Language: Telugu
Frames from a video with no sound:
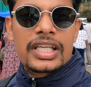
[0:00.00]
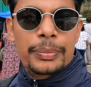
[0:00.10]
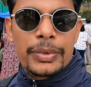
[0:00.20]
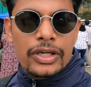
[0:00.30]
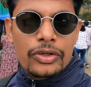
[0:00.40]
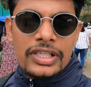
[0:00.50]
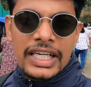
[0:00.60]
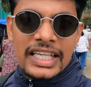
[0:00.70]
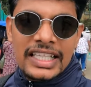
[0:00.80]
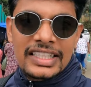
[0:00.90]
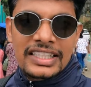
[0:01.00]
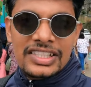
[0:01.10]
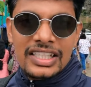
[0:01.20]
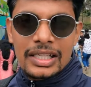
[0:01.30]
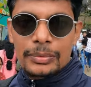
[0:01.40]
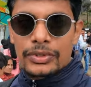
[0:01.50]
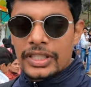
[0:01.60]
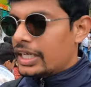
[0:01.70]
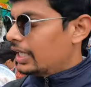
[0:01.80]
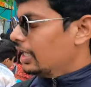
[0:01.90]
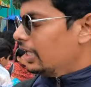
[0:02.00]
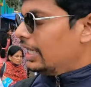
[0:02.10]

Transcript: ఇప్పుడే రోజు గార్డెన్కి అయితే రీచ్ అయినాము ఇక్కడ